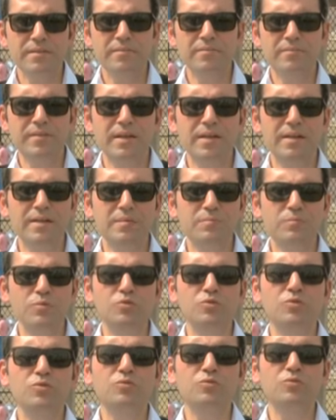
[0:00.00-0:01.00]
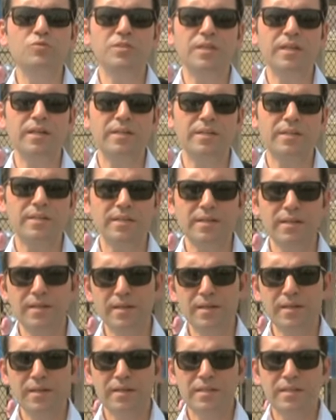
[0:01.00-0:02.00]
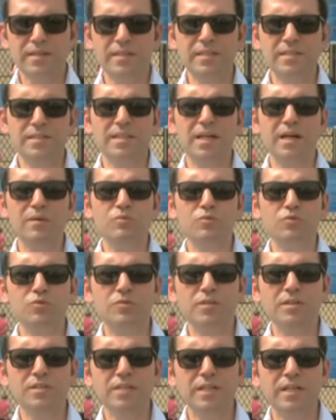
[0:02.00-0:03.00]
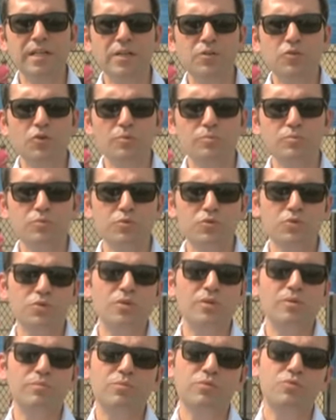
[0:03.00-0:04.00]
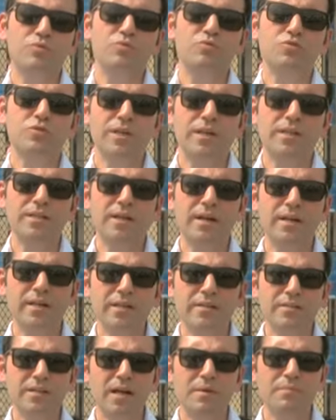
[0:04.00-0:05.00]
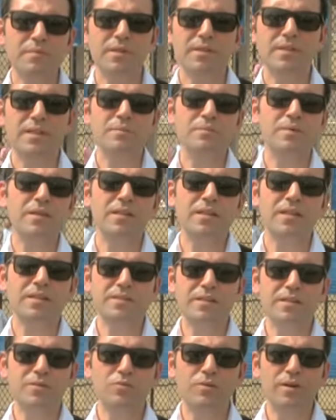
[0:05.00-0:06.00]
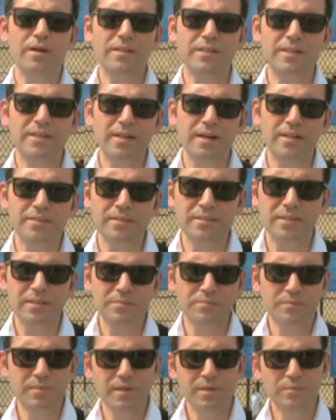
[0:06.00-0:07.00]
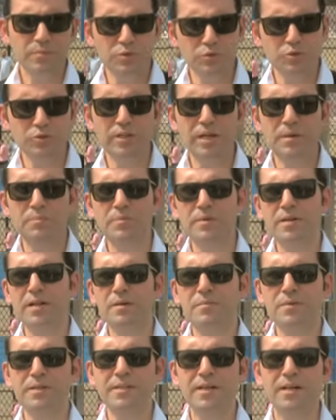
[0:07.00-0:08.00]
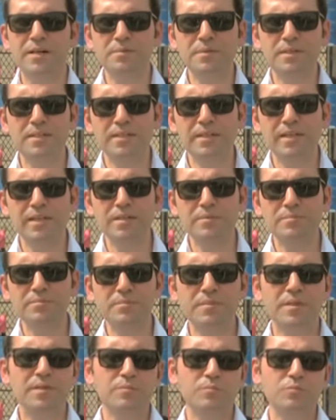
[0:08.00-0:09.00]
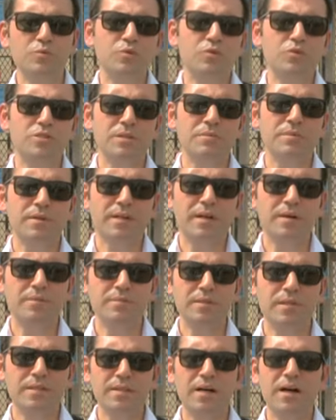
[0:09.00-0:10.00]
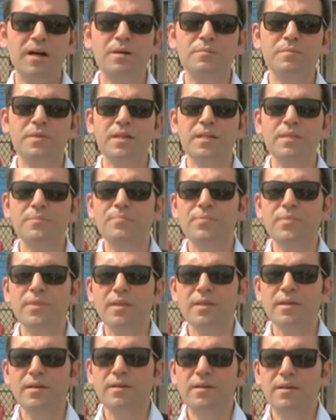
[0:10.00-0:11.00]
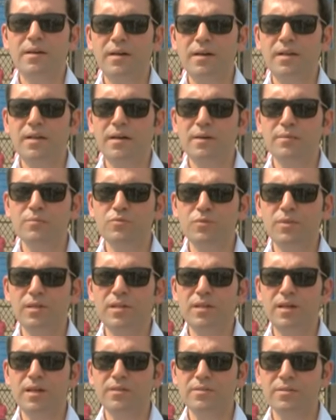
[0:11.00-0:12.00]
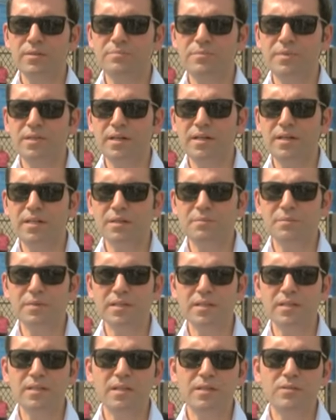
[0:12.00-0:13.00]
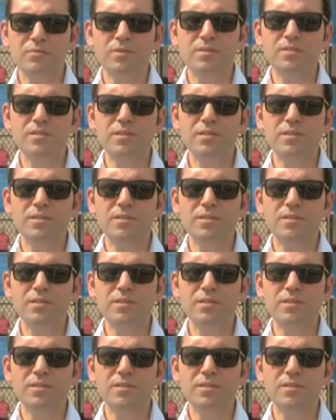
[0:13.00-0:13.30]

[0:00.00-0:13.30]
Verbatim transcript: ve bütün şehitleri İslam uğruna şehit olmuş bütün şehidayı rahmetle, minnetle, dua ile yad edelim. Buyurun hep beraber amin diyelim bu yüce makamdan. Amin. Elhamdülillahi Rabbil alemin. Ve